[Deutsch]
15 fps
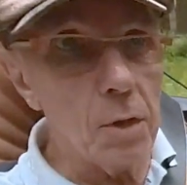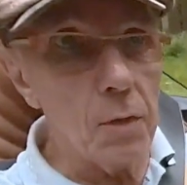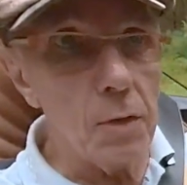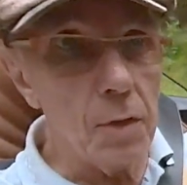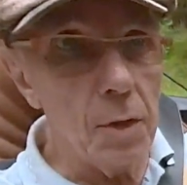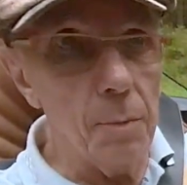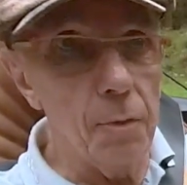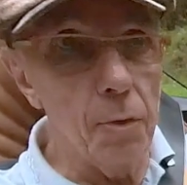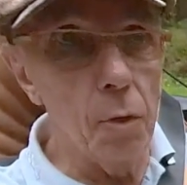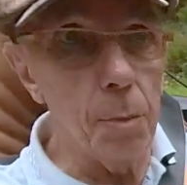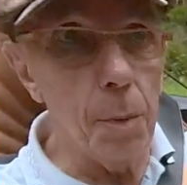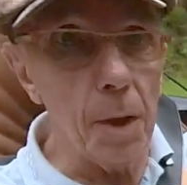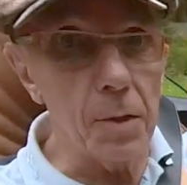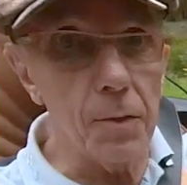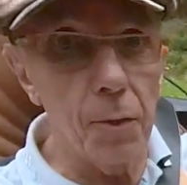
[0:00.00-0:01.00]
zwischen dem
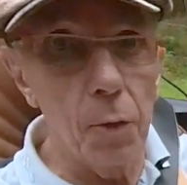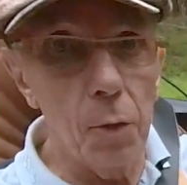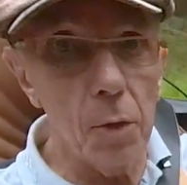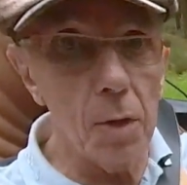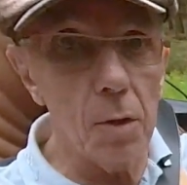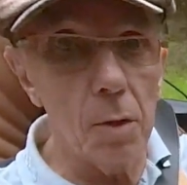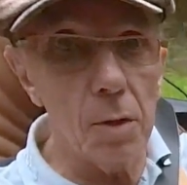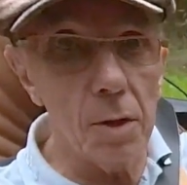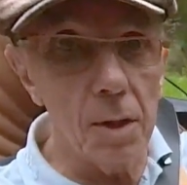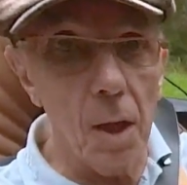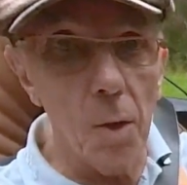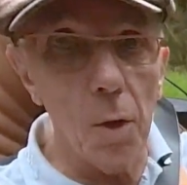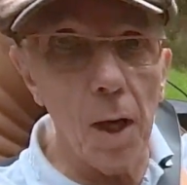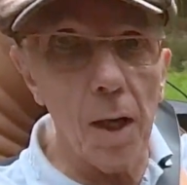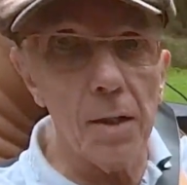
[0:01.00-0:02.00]
Flugplatz Föhren und
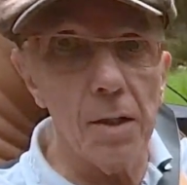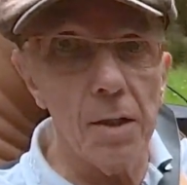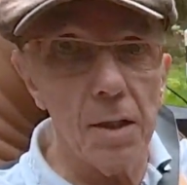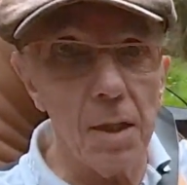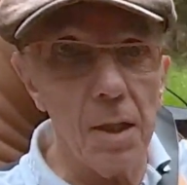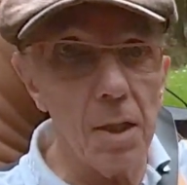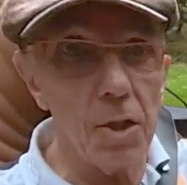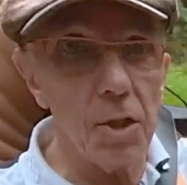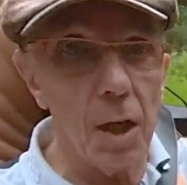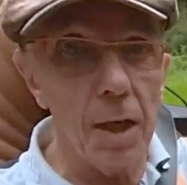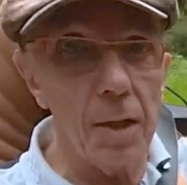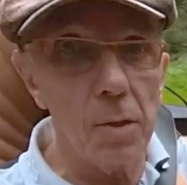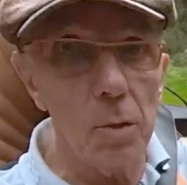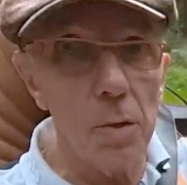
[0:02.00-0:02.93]
Nauratz-Dierscheid.